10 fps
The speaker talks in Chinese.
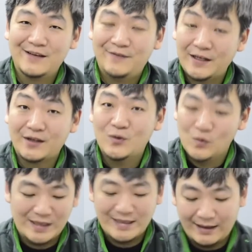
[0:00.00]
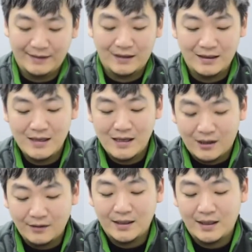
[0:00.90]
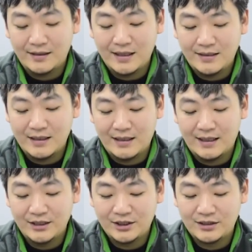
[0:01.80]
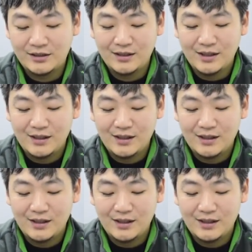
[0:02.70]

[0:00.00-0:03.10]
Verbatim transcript: 非常的物美价廉的。好，那再接下来是。